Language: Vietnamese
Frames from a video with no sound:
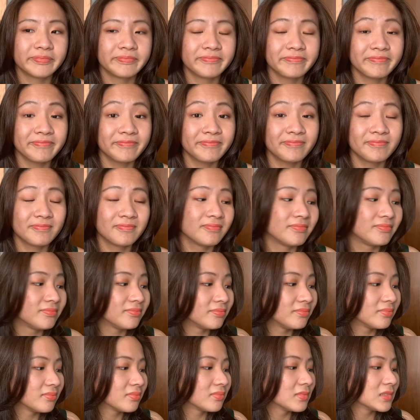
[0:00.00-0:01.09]
Ừ.
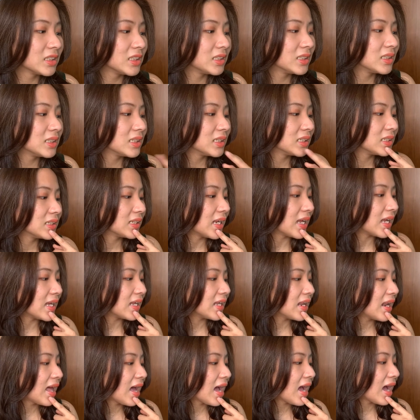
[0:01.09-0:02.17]

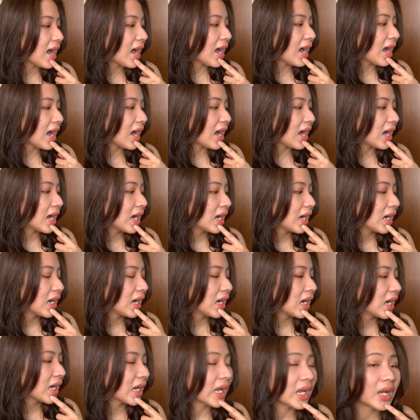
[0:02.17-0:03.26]
đấy là
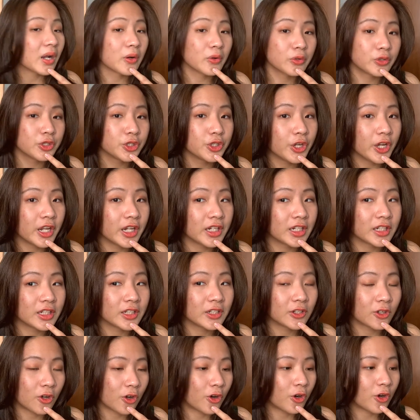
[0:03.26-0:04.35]
cái câu chuyện
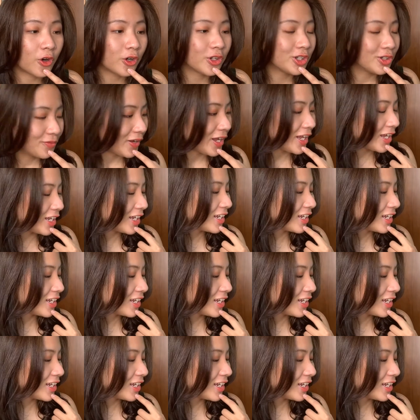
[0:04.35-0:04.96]
nó như vậy